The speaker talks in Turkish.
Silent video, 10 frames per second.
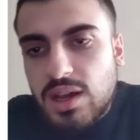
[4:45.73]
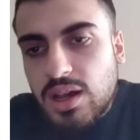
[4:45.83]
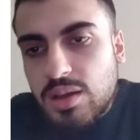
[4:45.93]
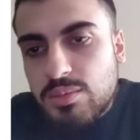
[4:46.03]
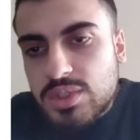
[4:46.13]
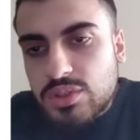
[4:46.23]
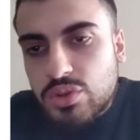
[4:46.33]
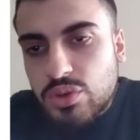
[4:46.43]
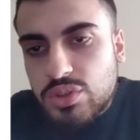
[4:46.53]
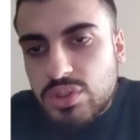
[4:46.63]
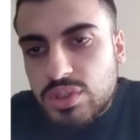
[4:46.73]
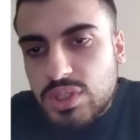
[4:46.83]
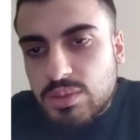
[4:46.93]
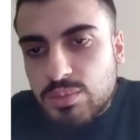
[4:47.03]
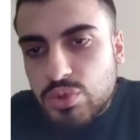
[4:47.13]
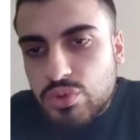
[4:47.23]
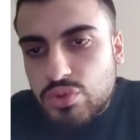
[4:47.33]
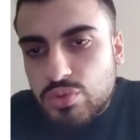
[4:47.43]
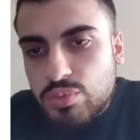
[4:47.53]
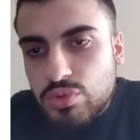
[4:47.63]
A'mızı kök
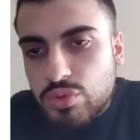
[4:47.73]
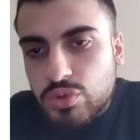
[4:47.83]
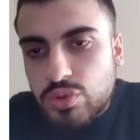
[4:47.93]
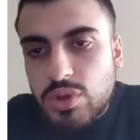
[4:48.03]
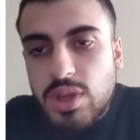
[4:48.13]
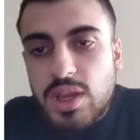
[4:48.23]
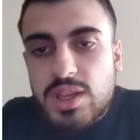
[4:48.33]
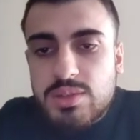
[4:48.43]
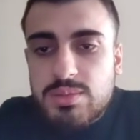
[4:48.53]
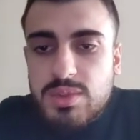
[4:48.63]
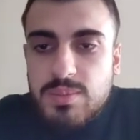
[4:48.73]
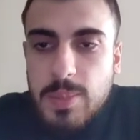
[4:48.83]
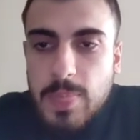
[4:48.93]
23 bulduk. Şimdi